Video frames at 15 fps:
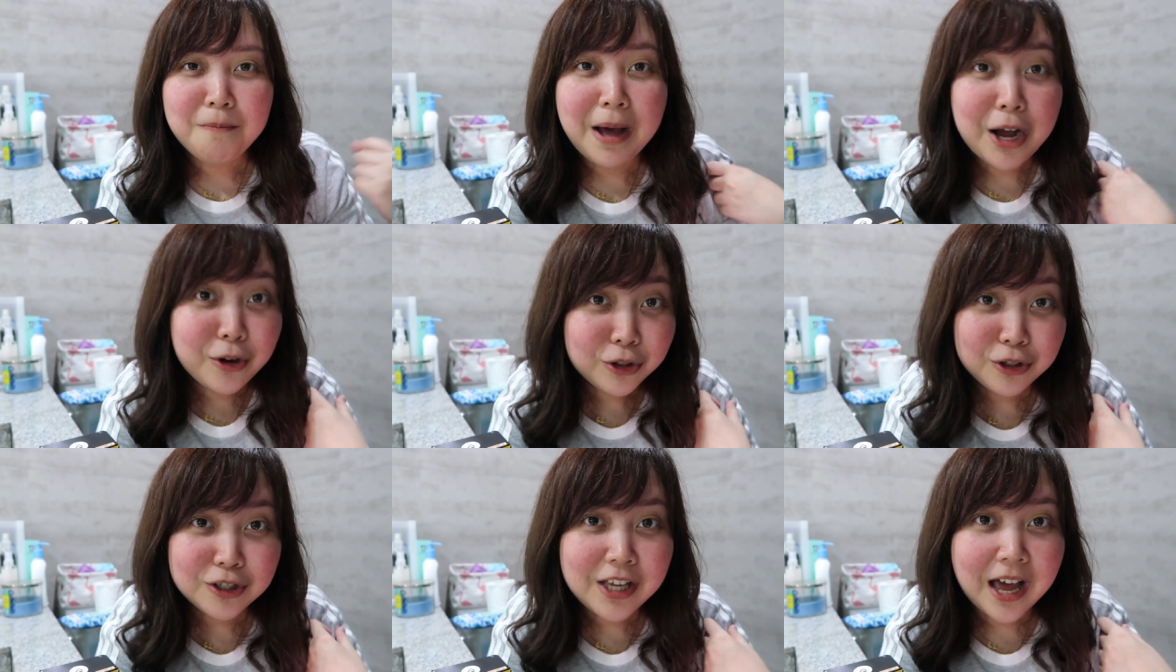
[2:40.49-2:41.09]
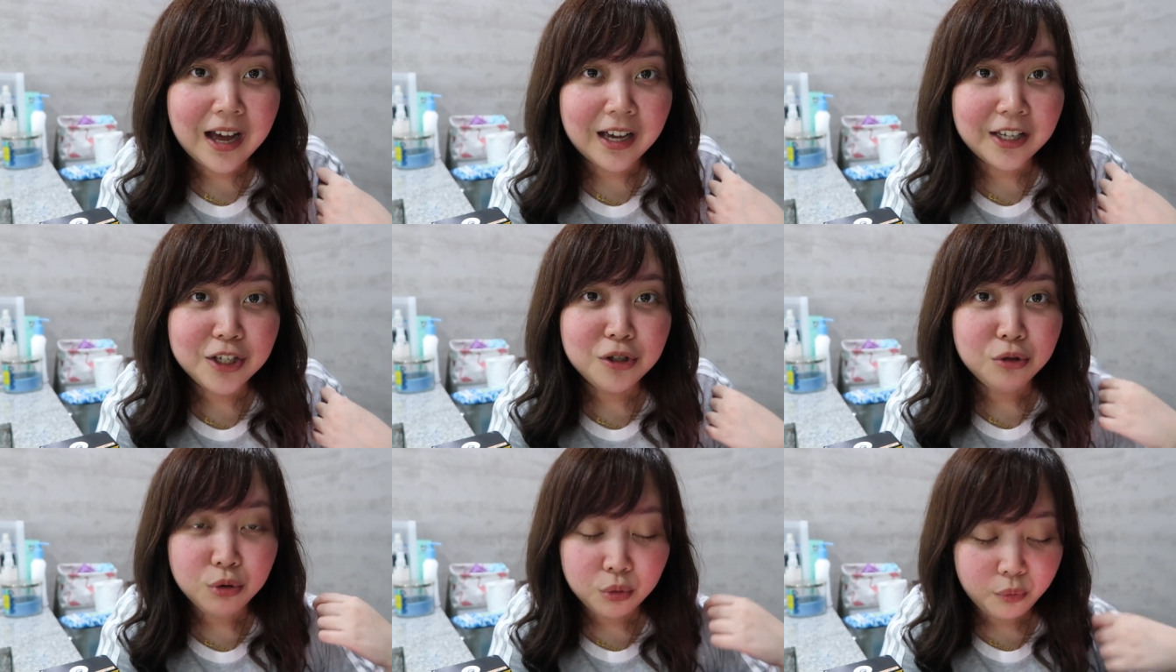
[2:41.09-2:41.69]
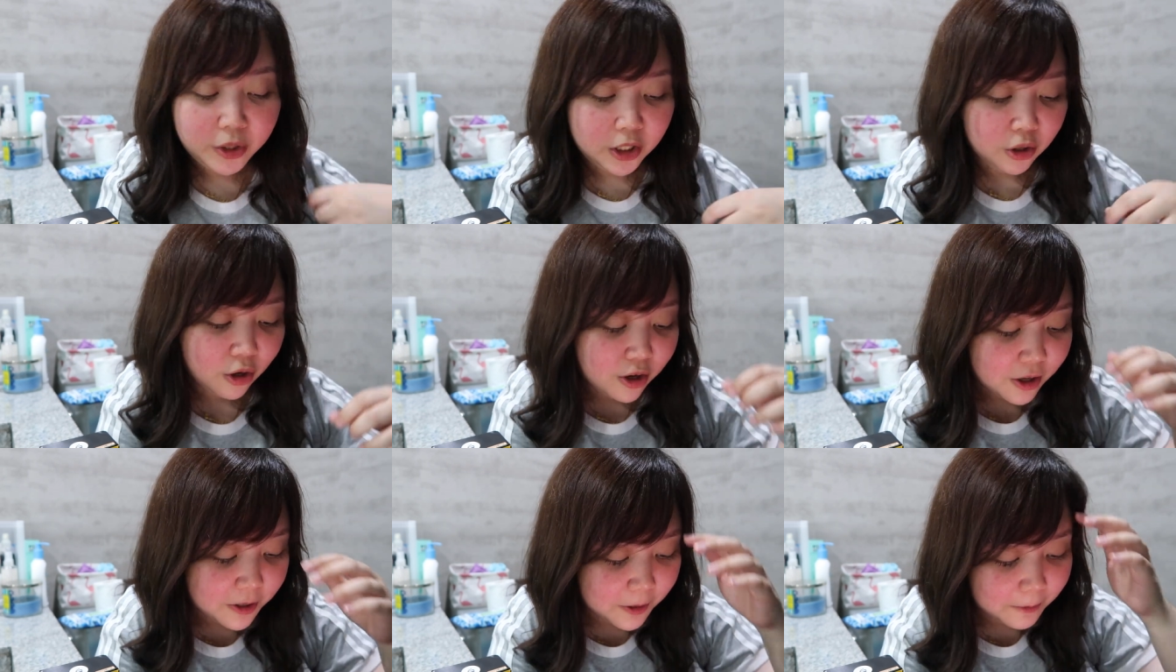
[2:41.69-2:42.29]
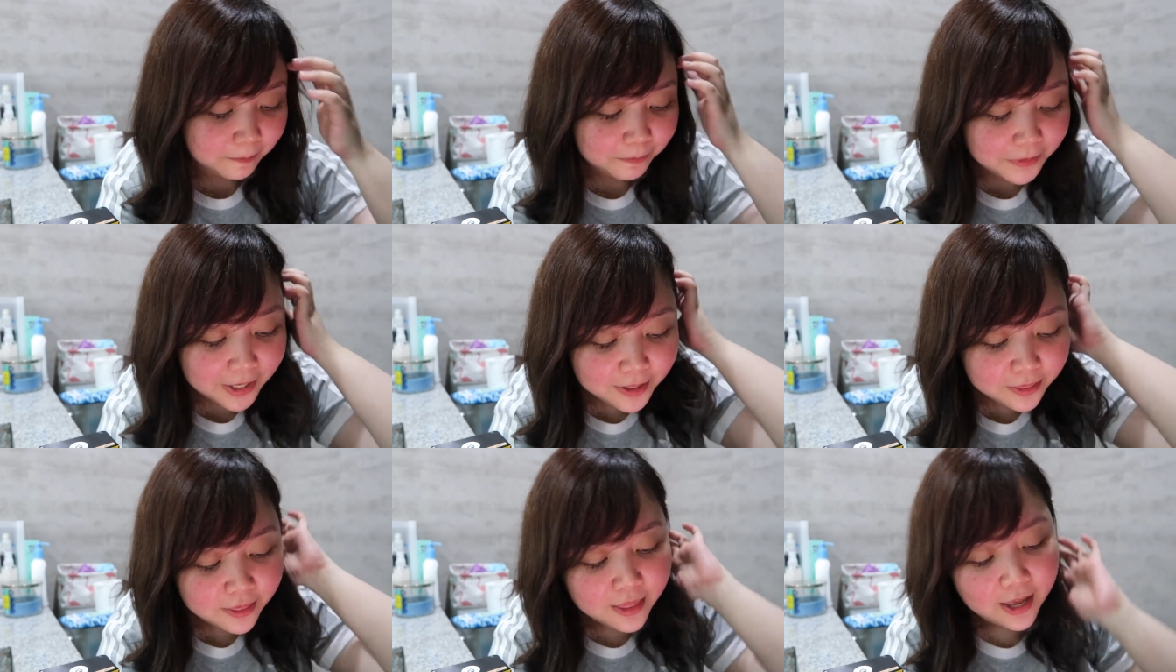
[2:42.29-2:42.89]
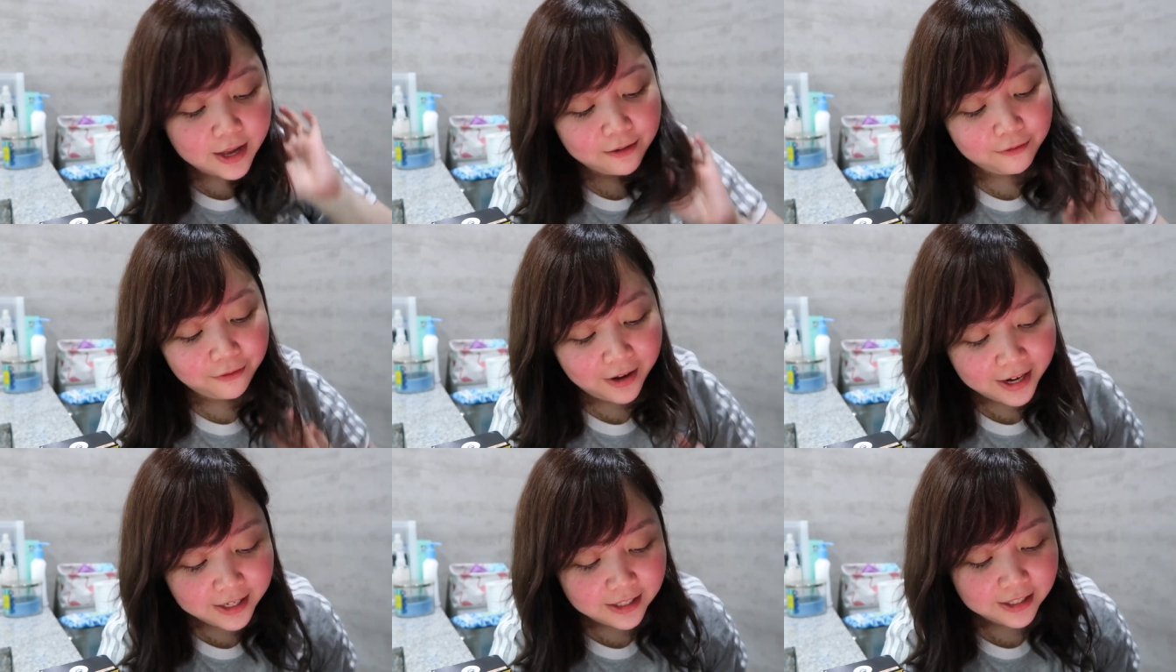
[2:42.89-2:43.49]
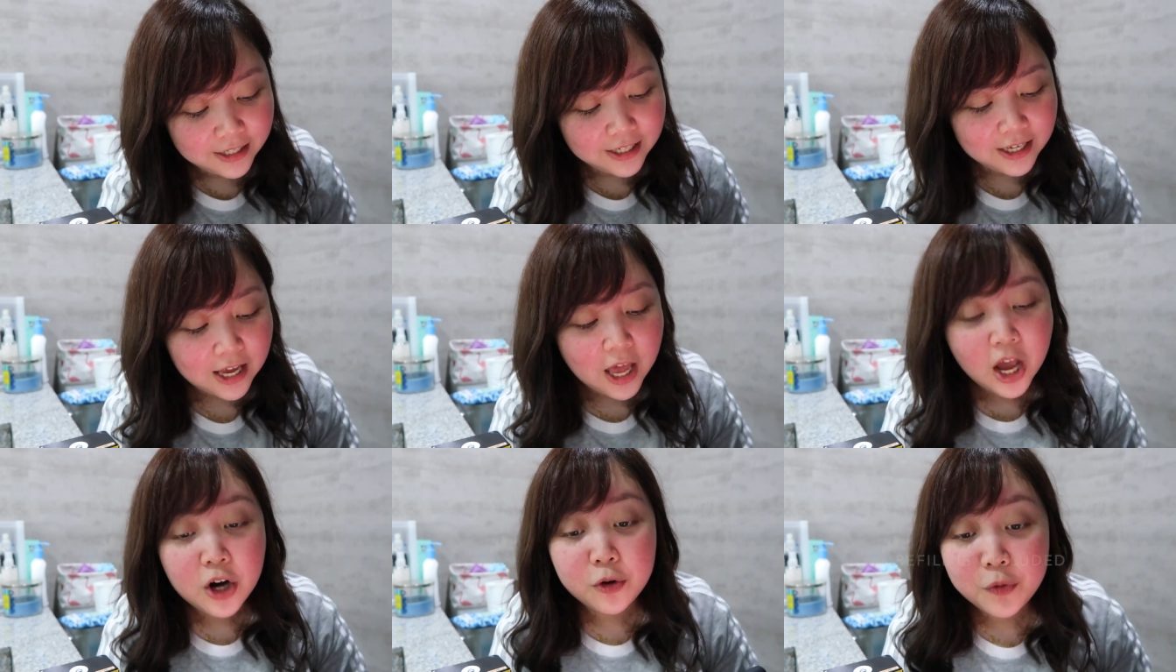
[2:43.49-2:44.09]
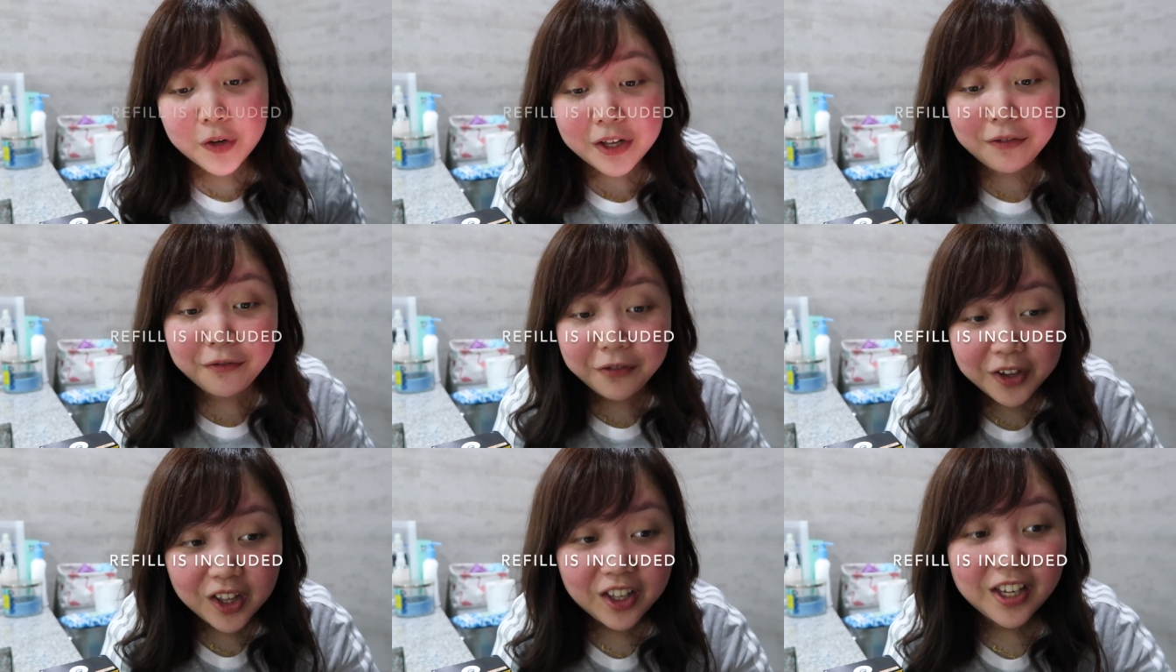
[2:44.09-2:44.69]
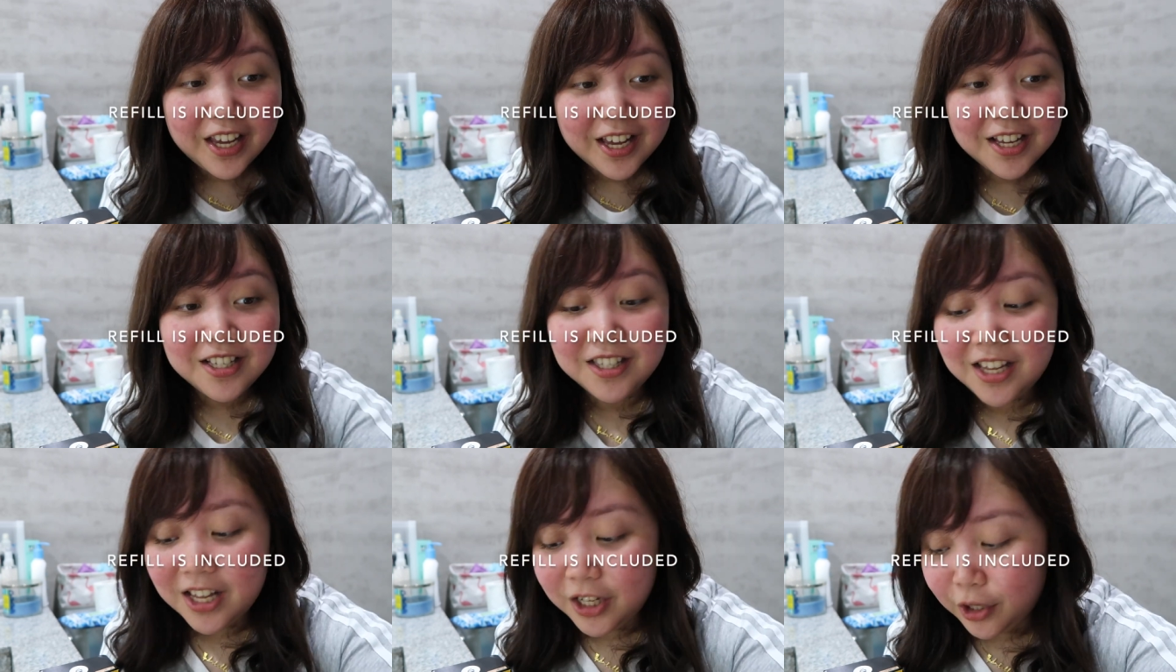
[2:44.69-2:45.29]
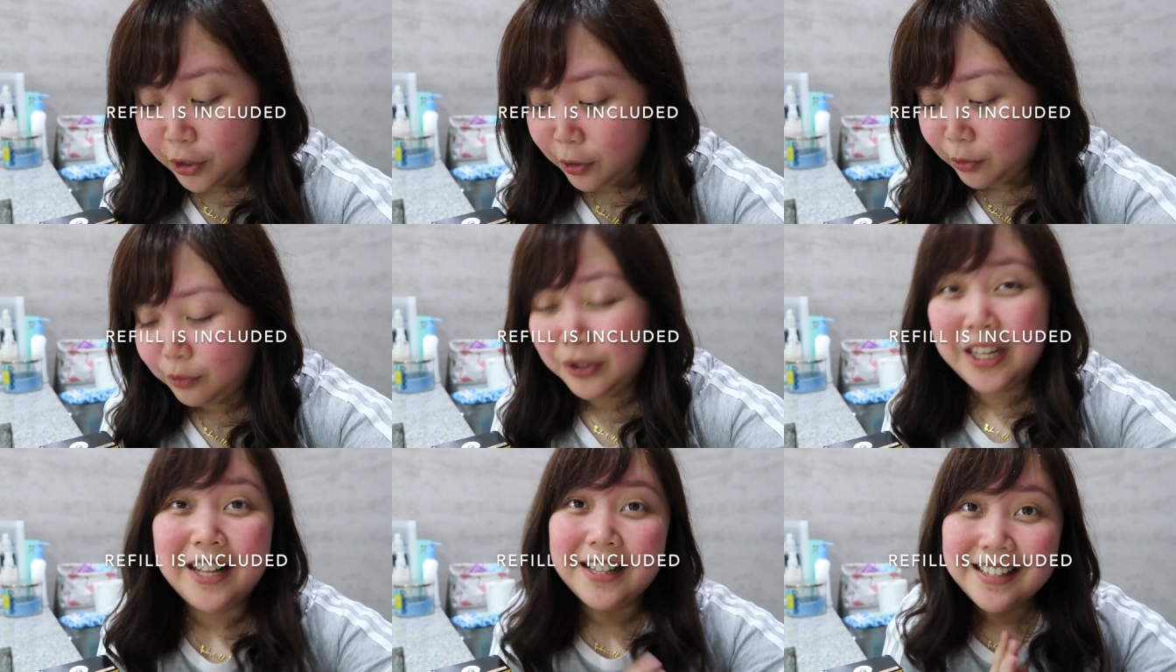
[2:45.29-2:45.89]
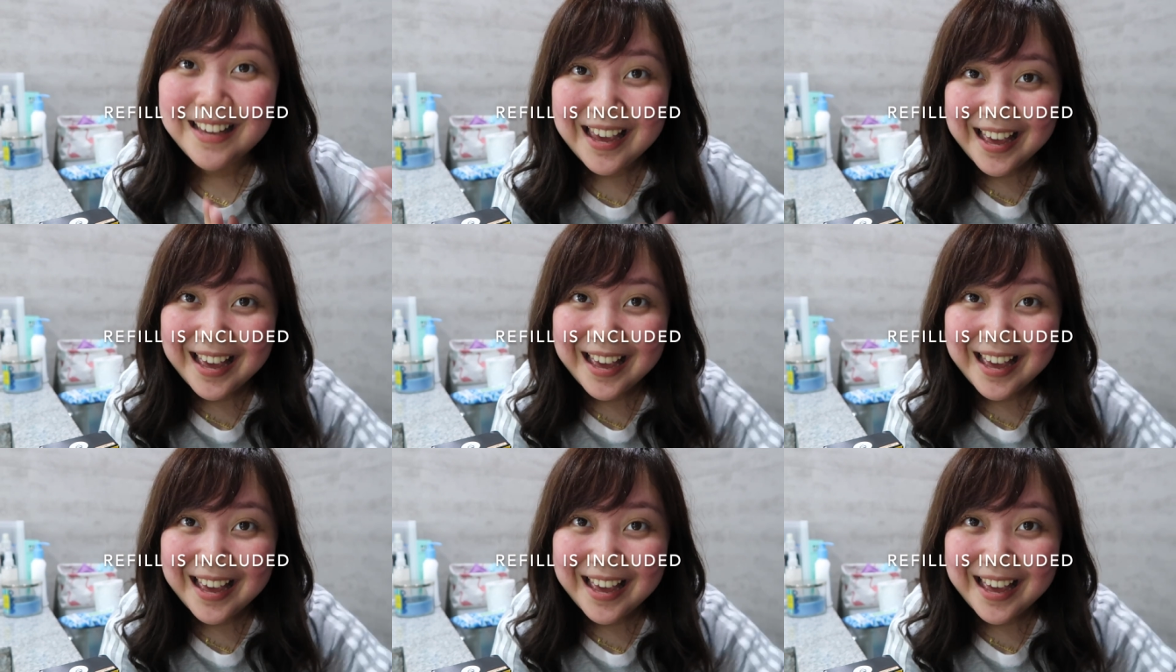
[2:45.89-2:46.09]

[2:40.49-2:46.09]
bago to sa akin yung dewy look. And then, finally, refill is included.